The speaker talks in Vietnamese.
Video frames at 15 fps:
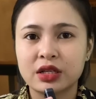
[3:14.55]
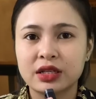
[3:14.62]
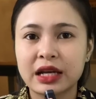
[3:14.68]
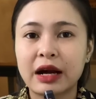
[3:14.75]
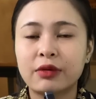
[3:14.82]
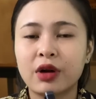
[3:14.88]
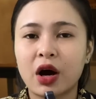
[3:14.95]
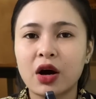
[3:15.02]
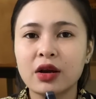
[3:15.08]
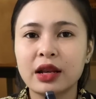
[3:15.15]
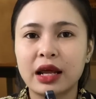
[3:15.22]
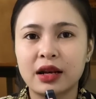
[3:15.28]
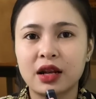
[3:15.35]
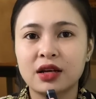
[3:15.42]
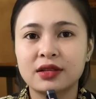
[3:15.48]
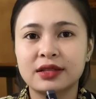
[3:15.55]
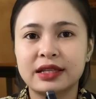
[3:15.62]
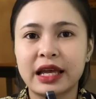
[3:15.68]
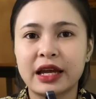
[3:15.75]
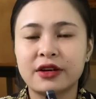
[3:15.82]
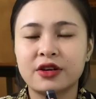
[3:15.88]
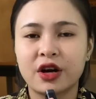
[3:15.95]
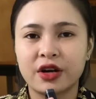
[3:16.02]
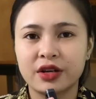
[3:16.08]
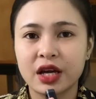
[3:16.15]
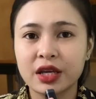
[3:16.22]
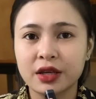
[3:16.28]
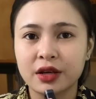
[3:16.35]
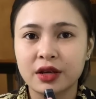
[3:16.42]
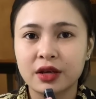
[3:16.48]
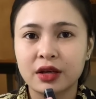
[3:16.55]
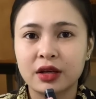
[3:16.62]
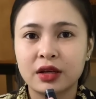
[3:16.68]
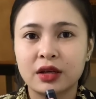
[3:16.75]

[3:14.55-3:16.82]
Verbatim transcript: sau đó là lên xe rời đi.